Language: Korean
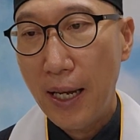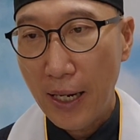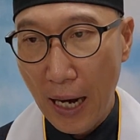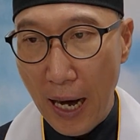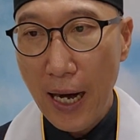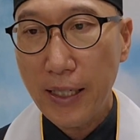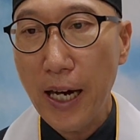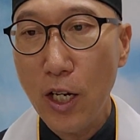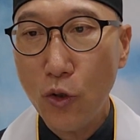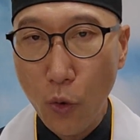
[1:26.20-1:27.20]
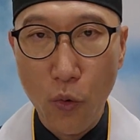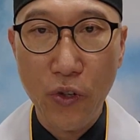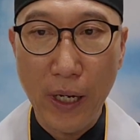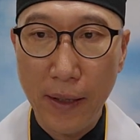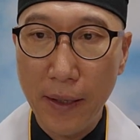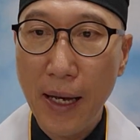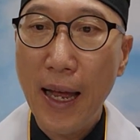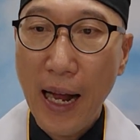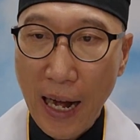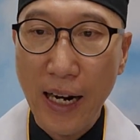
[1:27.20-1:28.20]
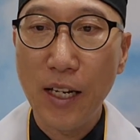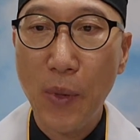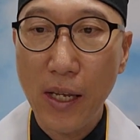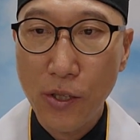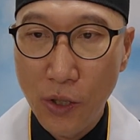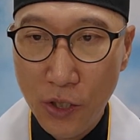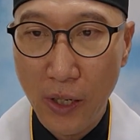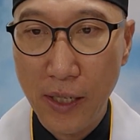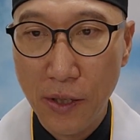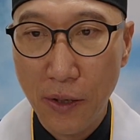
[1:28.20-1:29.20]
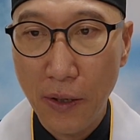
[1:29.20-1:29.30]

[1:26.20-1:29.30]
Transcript: 가장 존귀한 하나님의 성전에서